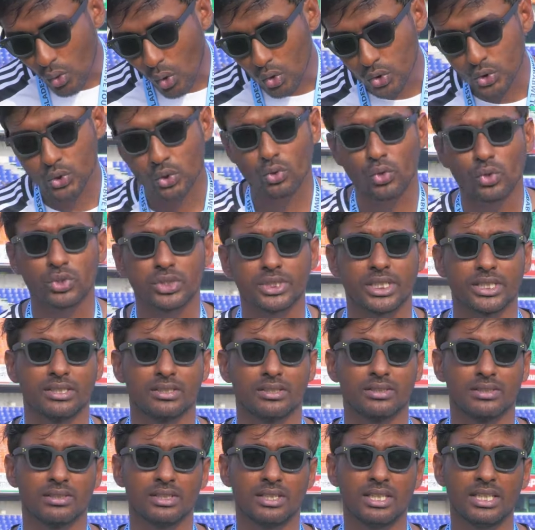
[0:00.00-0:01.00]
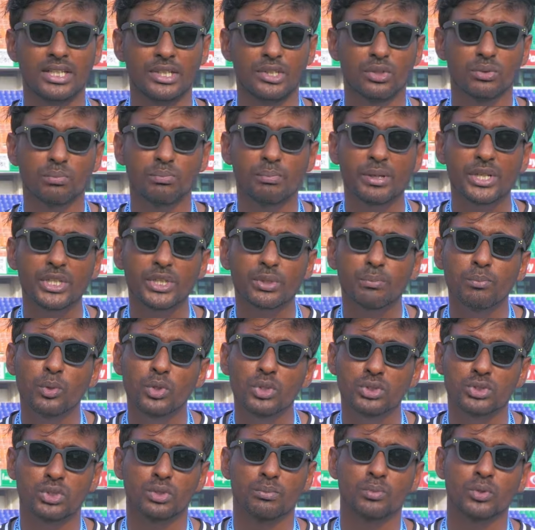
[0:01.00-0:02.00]
কষ্ট করছেন লিটন বেশ
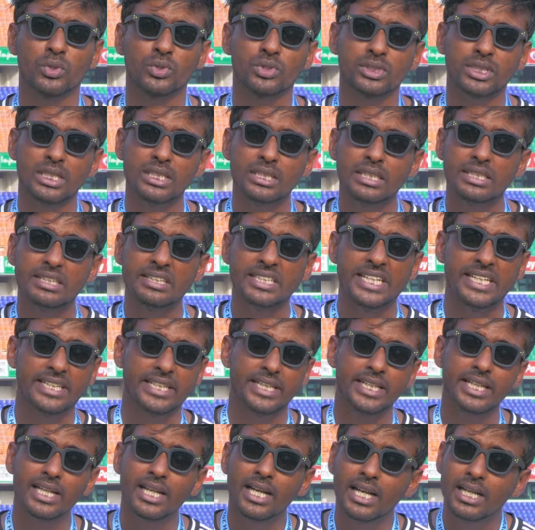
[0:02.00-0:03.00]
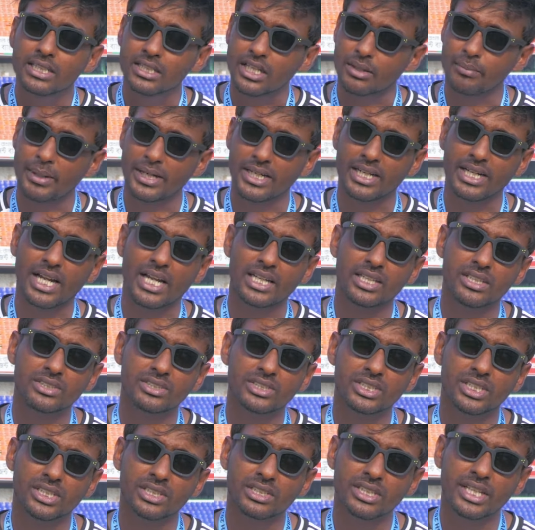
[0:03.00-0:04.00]
পরিশ্রম করছেন নেটে তার ব্যাটার আনার
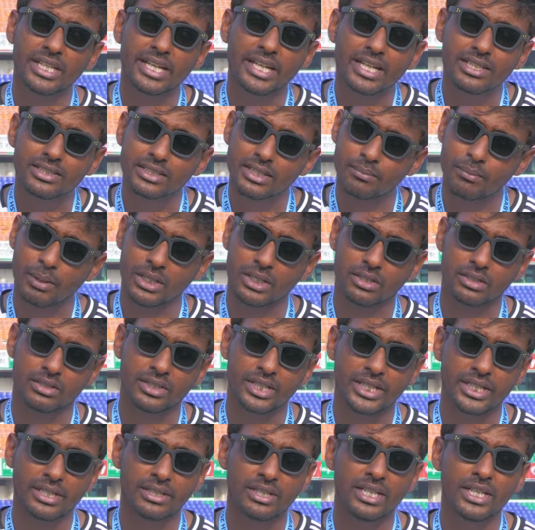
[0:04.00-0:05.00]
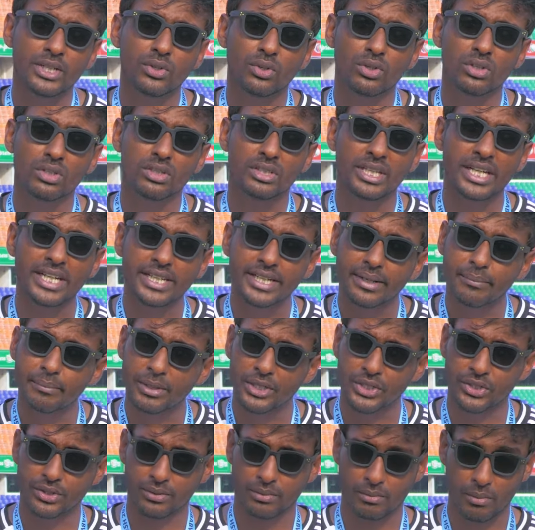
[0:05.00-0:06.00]
না ঠিক আছে বাট লিটন নেটে
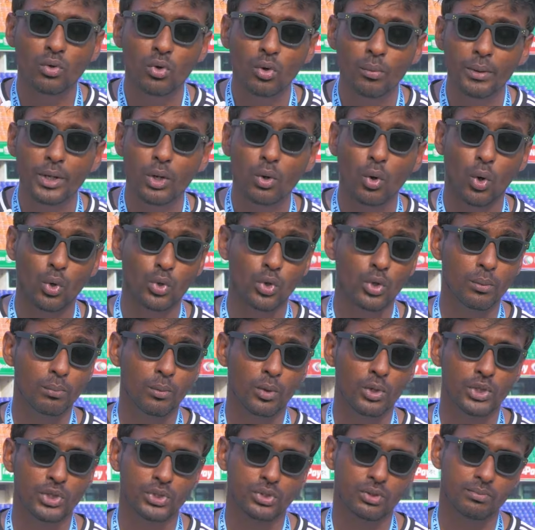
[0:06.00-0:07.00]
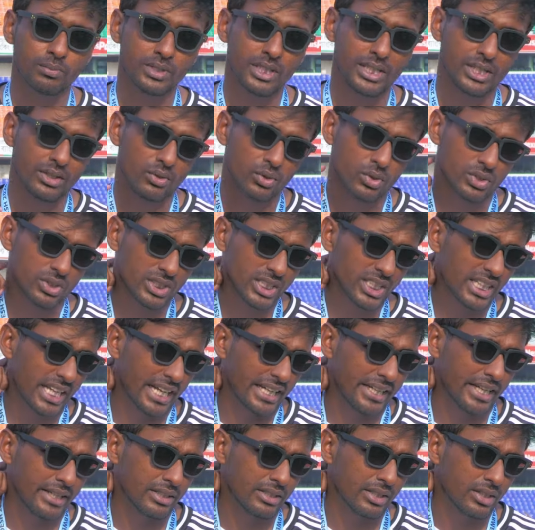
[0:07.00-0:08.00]
বেশ খুবই কঠোর পরিশ্রম তিনি করছেন
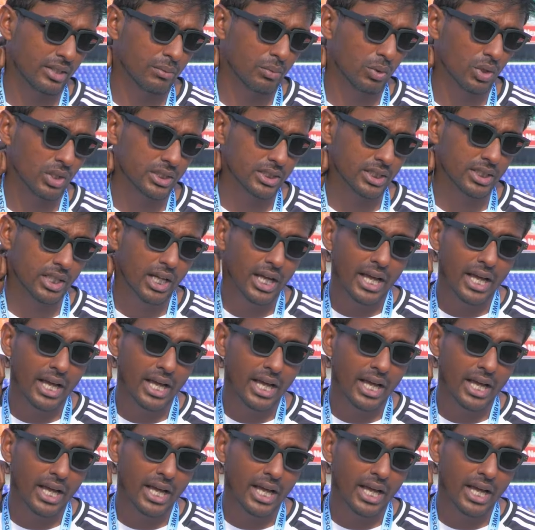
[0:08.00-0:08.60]
এটাই তিনি বলেছেন